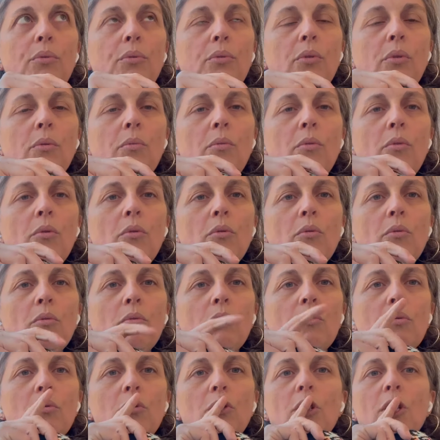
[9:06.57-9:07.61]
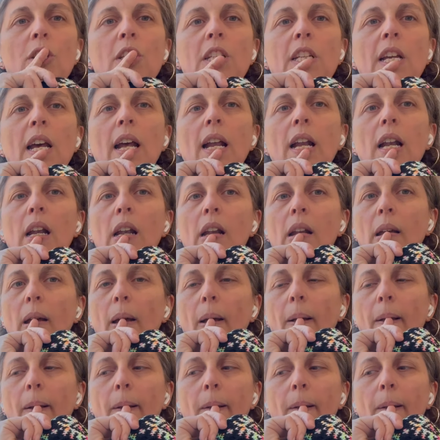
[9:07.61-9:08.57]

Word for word: pour mon châle